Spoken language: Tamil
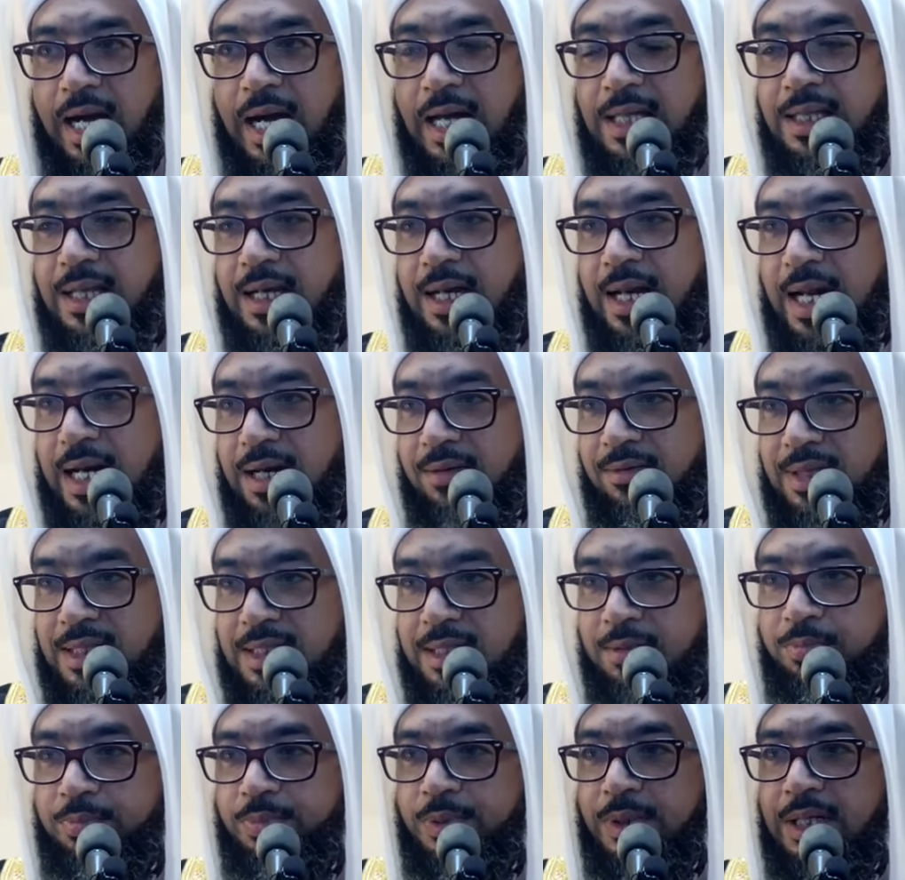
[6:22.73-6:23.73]
அதனால்
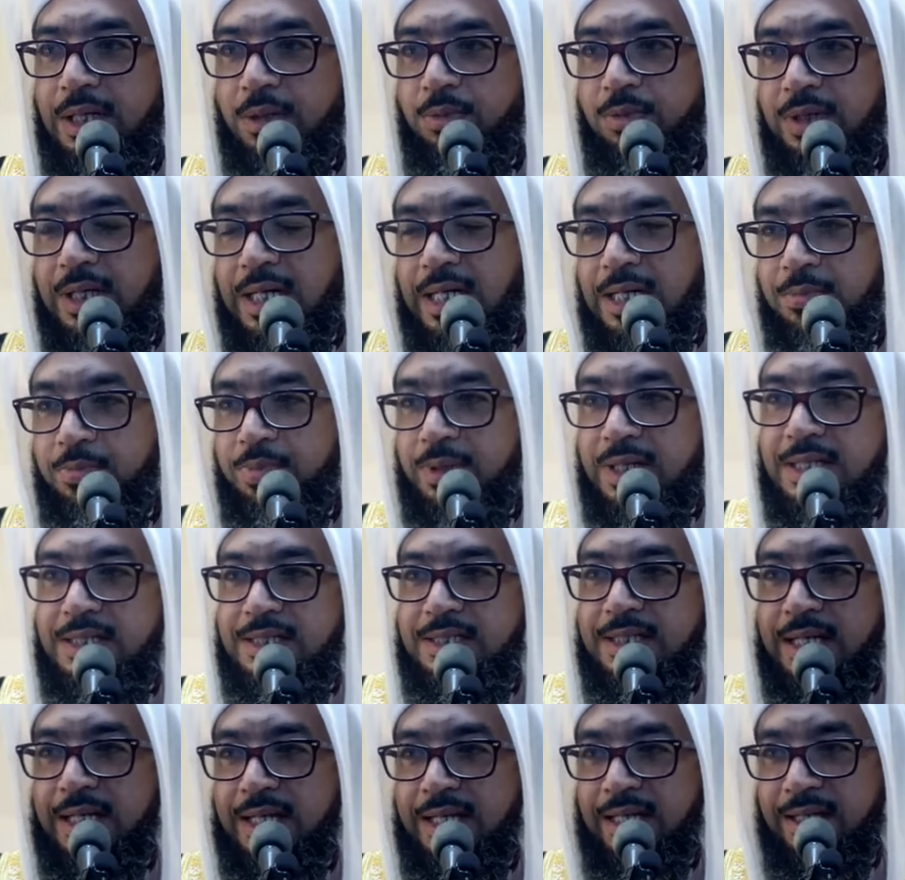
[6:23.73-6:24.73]
வந்த பிளவுகள்
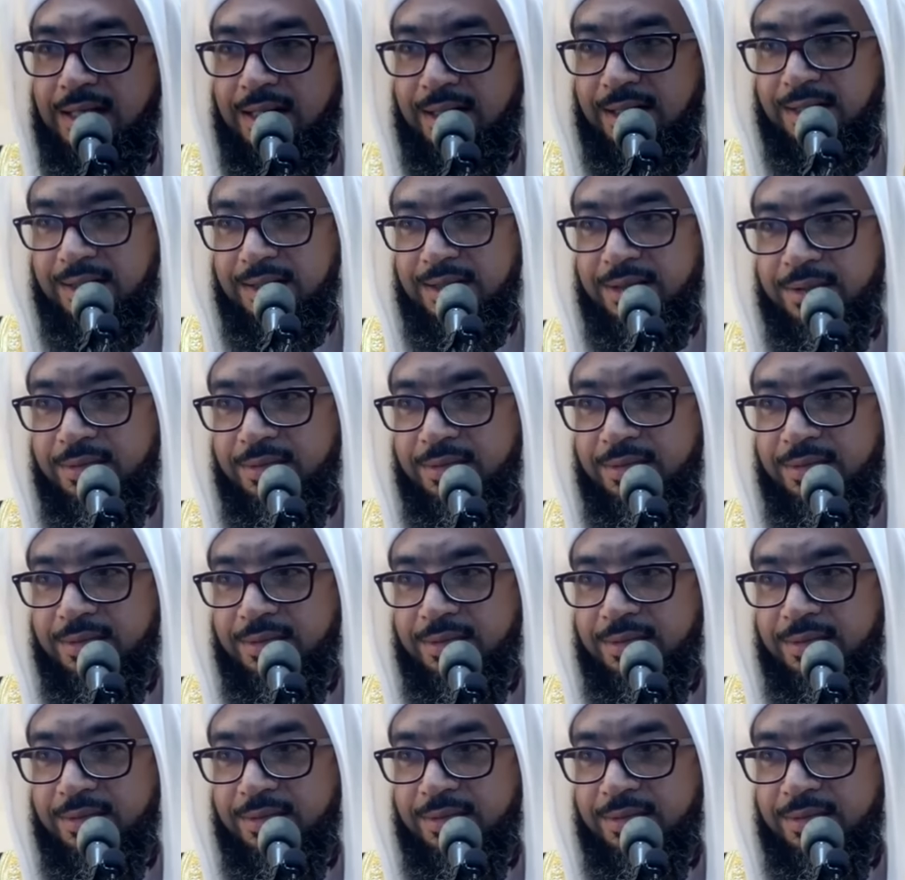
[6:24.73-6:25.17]
பிரச்சனைகள்